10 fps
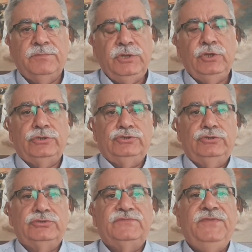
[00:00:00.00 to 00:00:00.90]

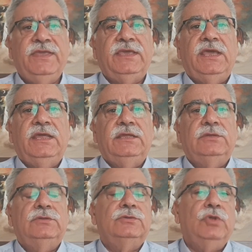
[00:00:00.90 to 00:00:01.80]
Biliyorsunuz Feke
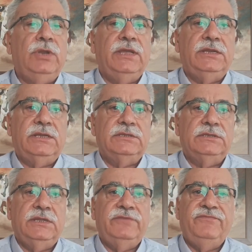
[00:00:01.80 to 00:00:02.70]

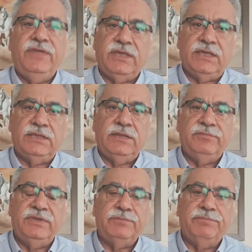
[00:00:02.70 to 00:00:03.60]
dolaylarında
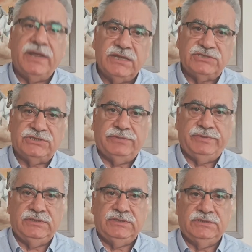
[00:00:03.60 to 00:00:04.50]
Feke'de bir baraj
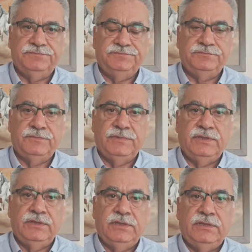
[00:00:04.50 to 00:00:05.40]
yapıldı.
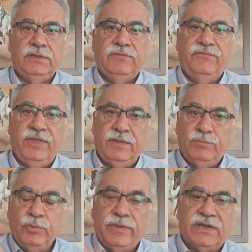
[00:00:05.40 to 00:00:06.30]
Ve
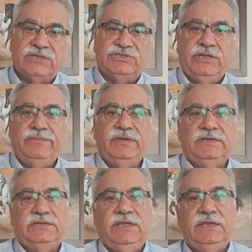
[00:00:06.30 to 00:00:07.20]
bu baraj
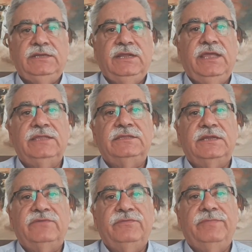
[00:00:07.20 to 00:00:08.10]
yapılırken
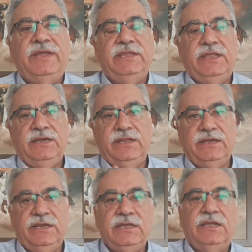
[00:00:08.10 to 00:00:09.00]
etrafı
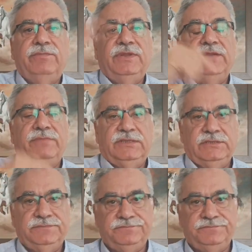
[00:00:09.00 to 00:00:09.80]
bariyerlerle kaplanmadı.